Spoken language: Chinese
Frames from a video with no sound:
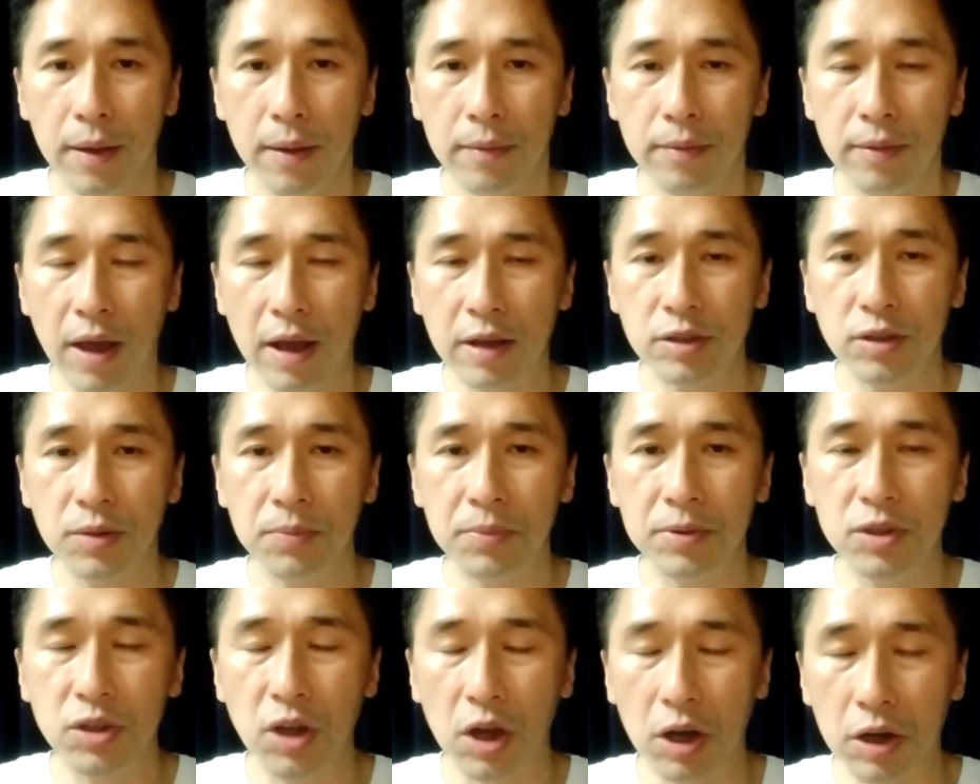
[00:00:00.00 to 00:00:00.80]
那是
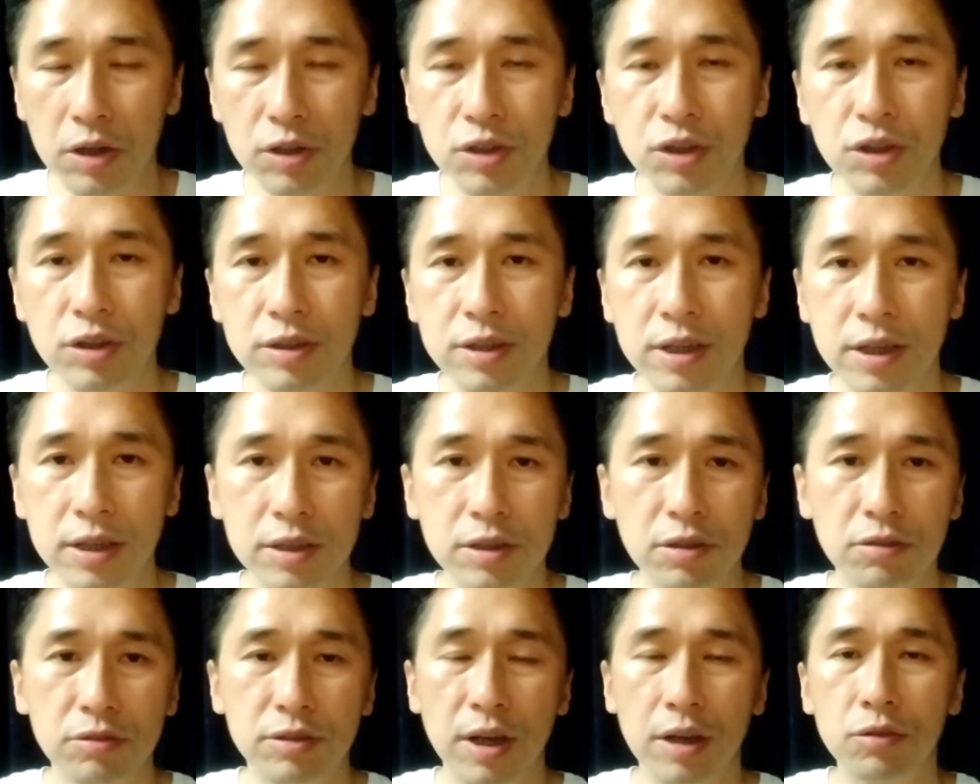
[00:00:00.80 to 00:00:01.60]
不是整个事情
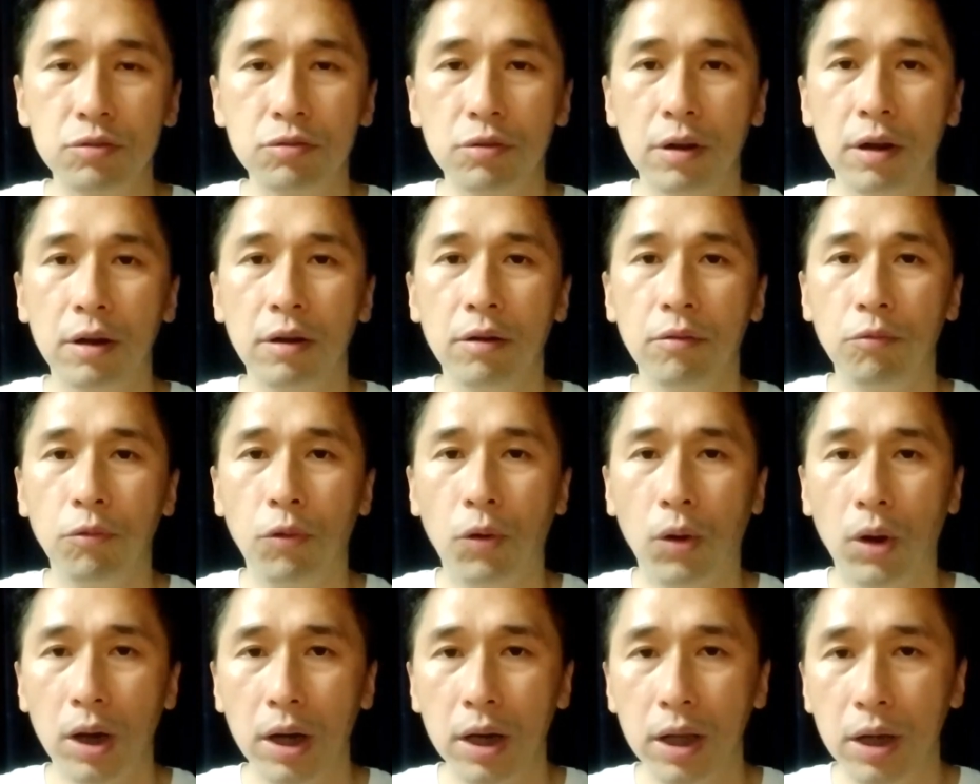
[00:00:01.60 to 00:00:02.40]
就结束了？
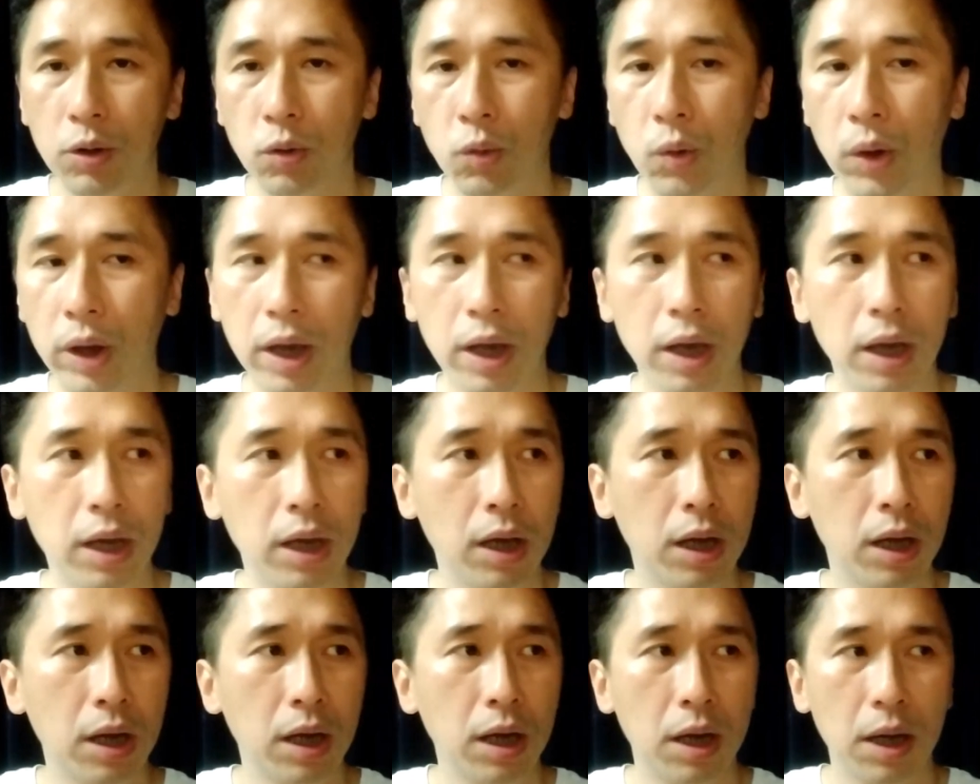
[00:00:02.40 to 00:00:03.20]
我认为，
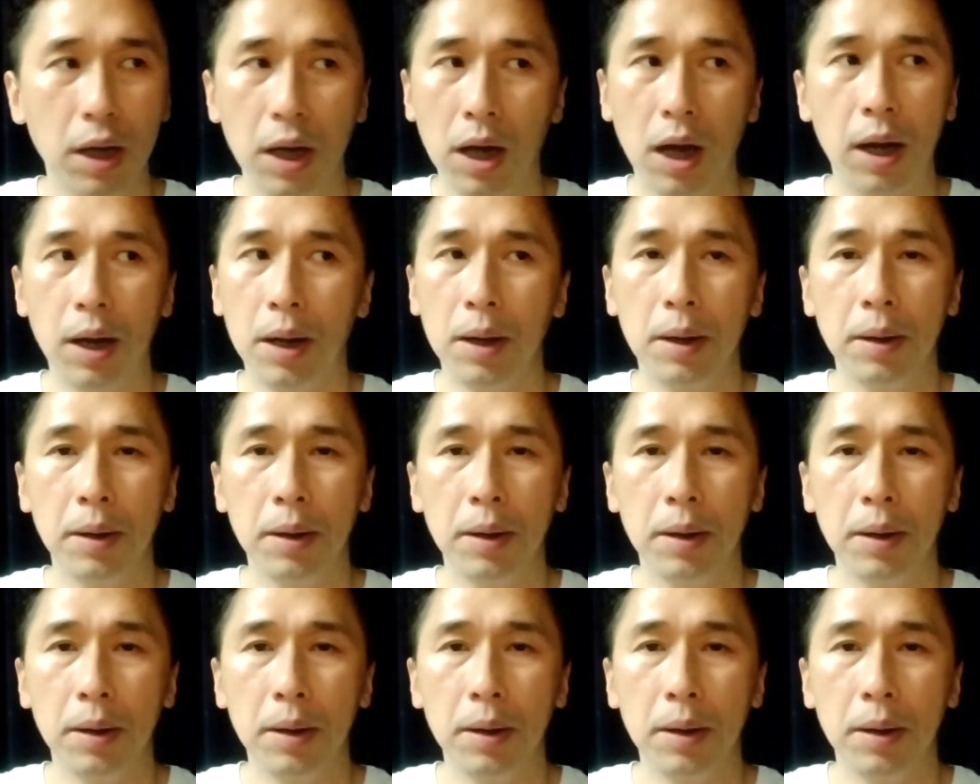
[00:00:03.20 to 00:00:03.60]
啊、